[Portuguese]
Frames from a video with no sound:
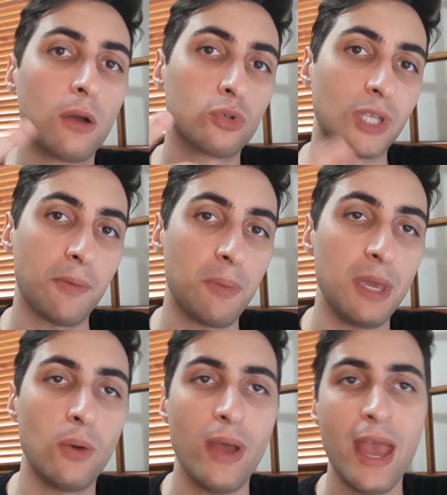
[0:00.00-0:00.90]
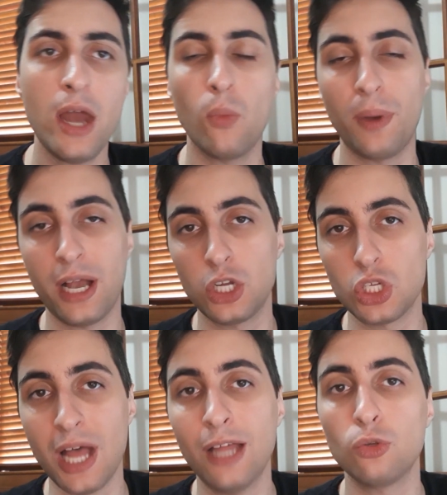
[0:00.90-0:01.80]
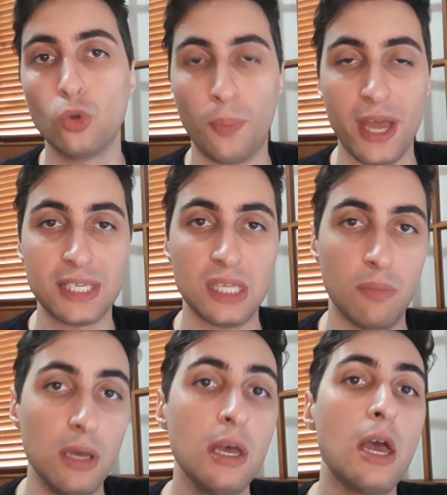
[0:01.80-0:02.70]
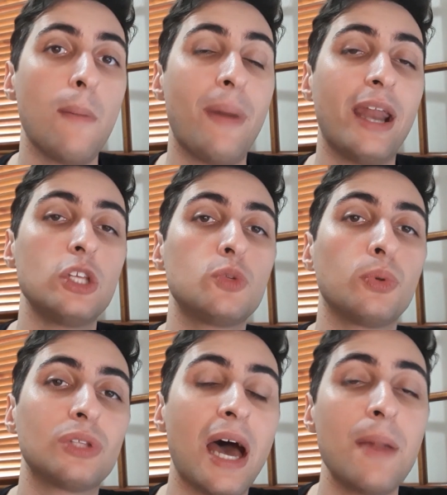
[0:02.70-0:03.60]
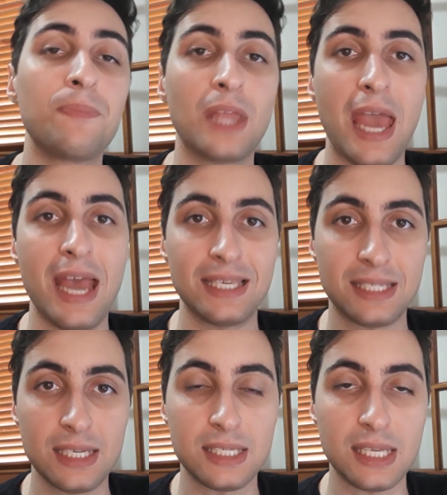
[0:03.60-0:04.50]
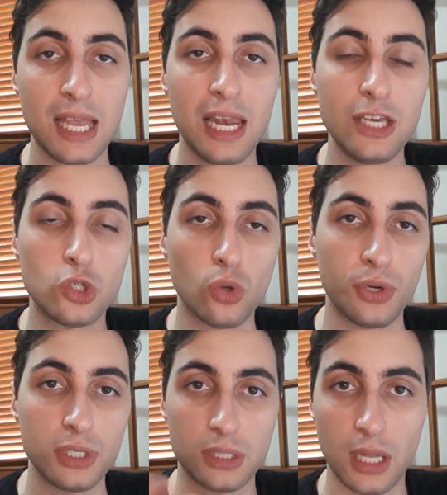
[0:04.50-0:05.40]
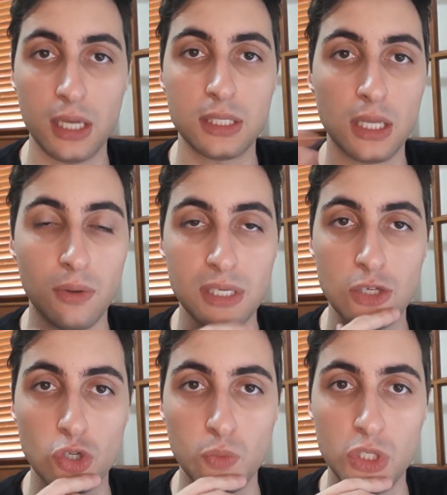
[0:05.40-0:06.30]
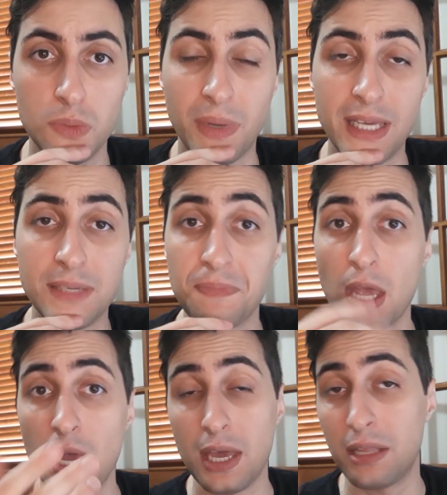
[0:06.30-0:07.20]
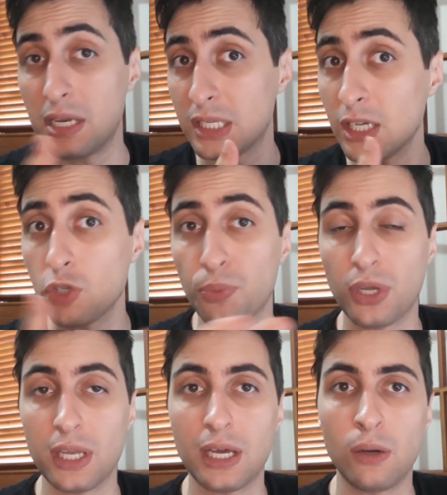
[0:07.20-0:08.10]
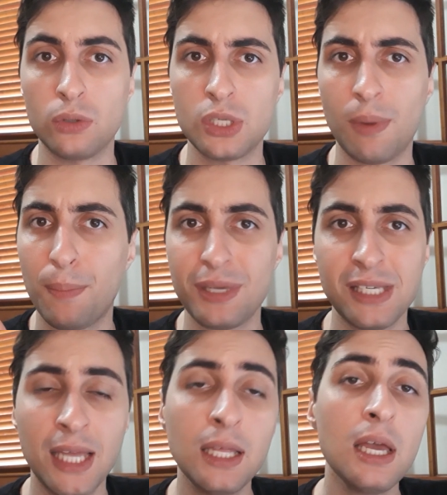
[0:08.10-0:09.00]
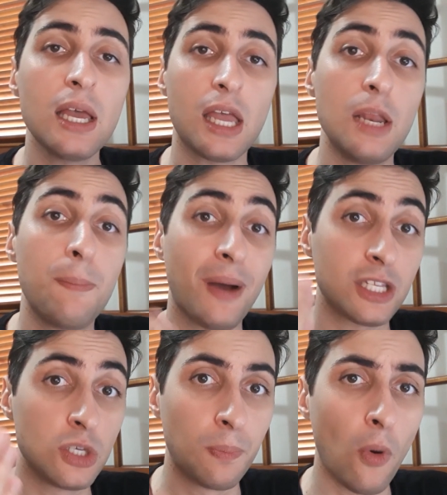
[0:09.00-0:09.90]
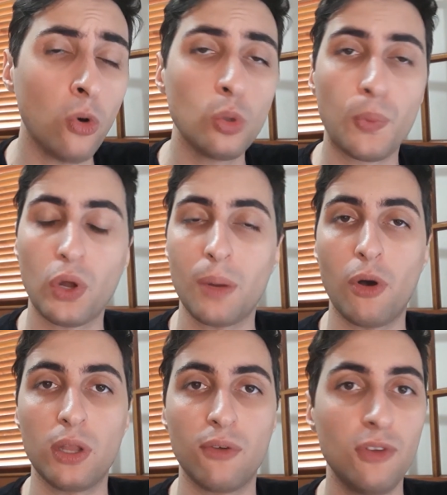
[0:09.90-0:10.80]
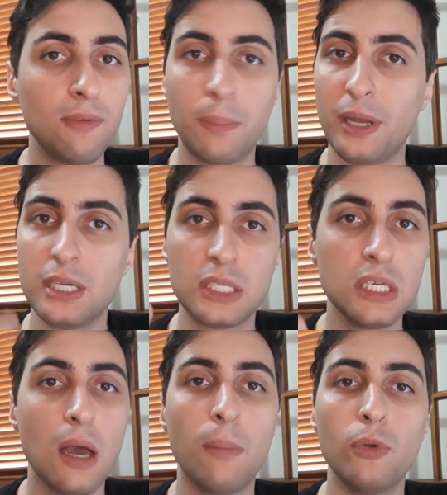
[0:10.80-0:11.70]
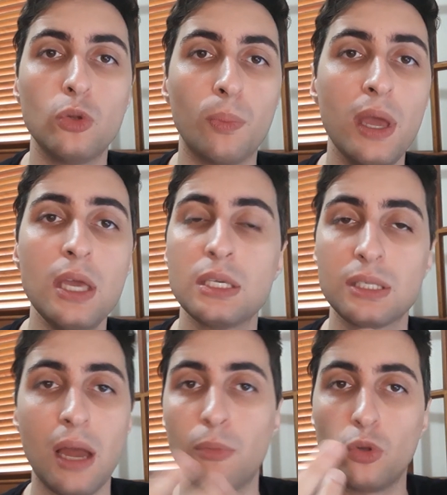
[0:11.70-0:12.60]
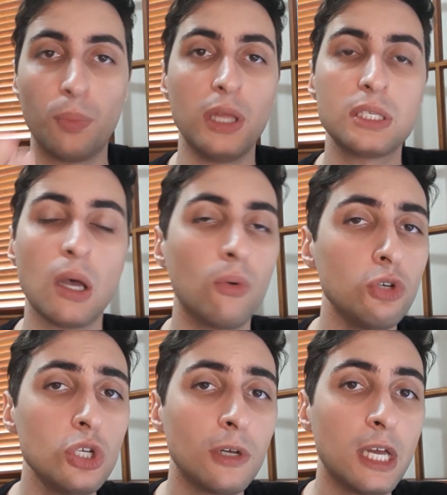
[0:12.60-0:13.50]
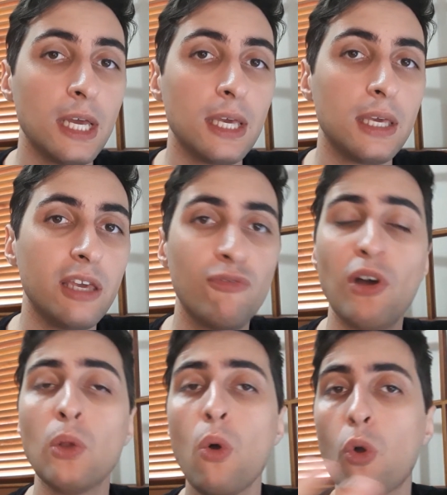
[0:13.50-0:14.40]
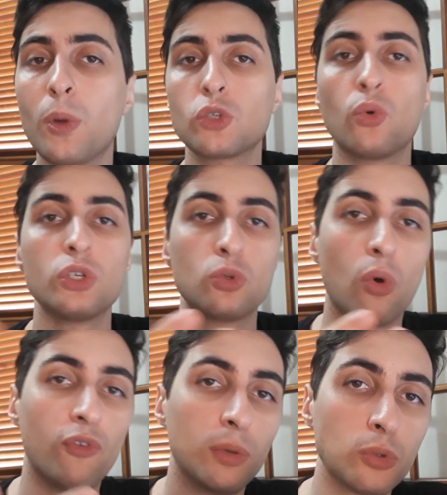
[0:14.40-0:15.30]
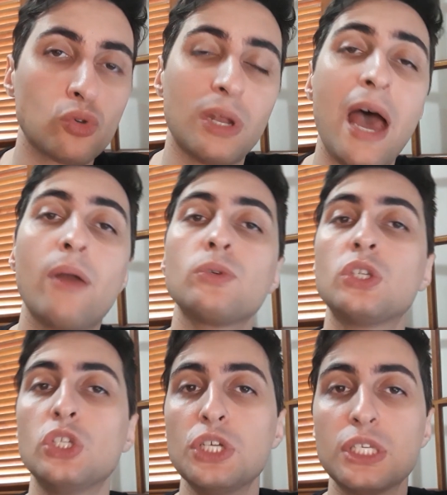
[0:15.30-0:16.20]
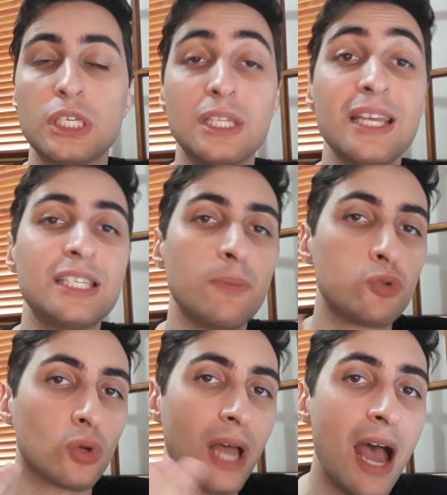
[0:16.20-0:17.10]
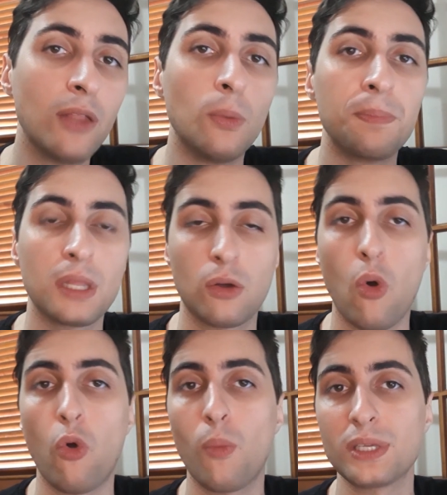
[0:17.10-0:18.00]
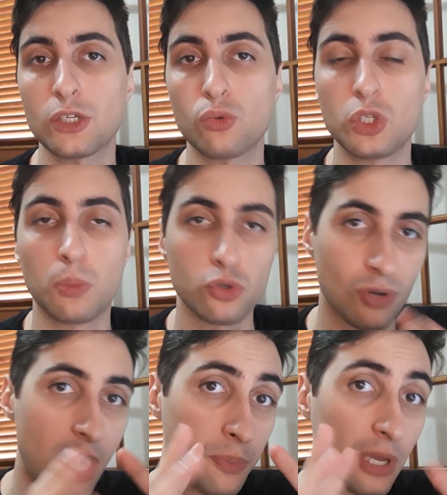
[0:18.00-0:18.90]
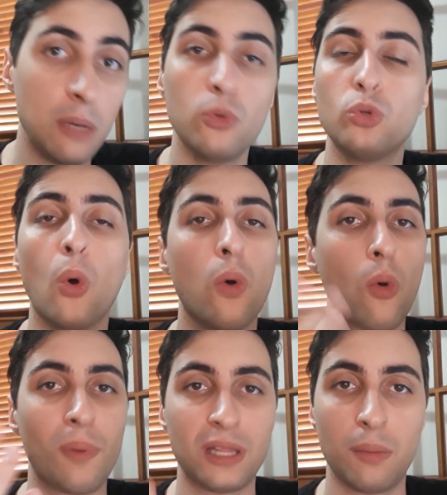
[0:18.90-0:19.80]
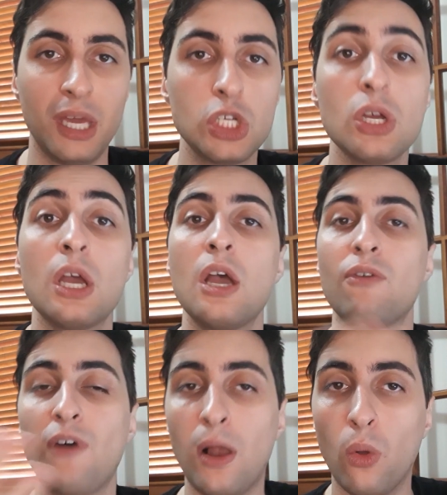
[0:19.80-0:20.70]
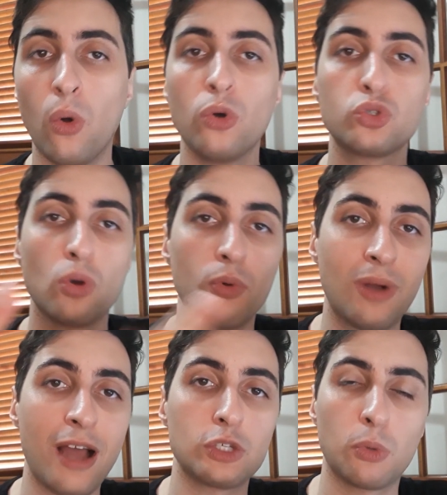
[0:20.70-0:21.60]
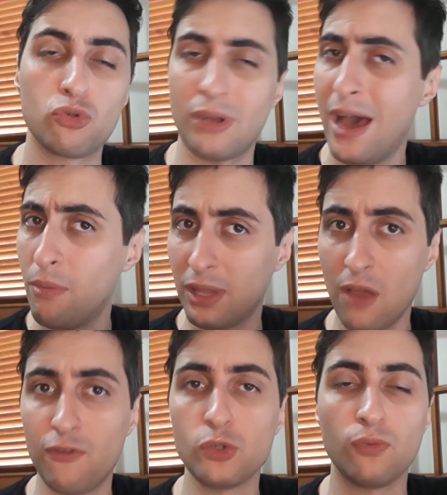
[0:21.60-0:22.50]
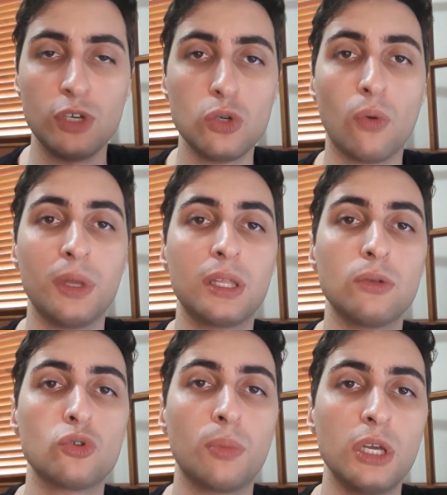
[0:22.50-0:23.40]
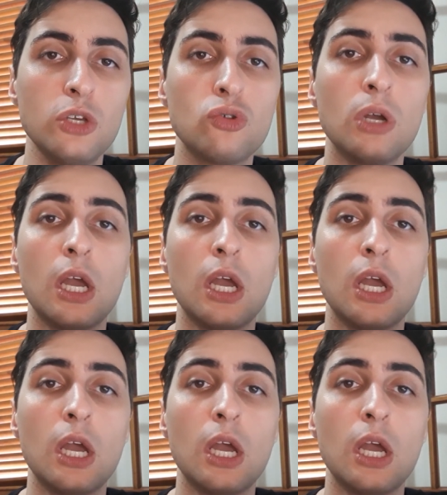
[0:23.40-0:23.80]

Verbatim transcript: Gustavo Bebiano era o pré-candidato do PSDB para disputar essas eleições, né, que seriam as eleições municipais. É interessante porque na semana passada ele participou do programa Roda Viva, parecia muito bem, estar muito bem de saúde e falou algumas coisas do governo Bolsonaro, se disse decepcionado com algumas ações de Bolsonaro, porque ele mudou completamente. Falou sobre o Carlos Bolsonaro, eu até fiz um vídeo comentando sobre isso,